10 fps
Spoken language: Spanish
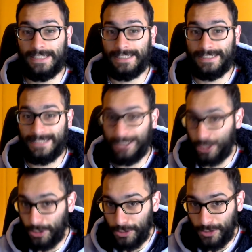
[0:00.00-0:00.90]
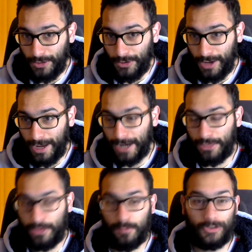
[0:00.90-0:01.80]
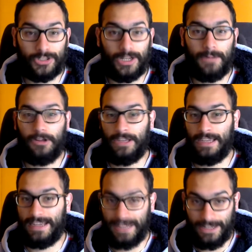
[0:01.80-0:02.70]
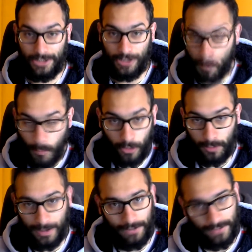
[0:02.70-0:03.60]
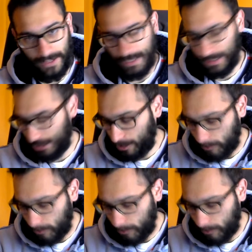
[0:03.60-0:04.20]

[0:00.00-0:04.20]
si no alzo mucho la voz es que no puedo más, ¿vale? La tengo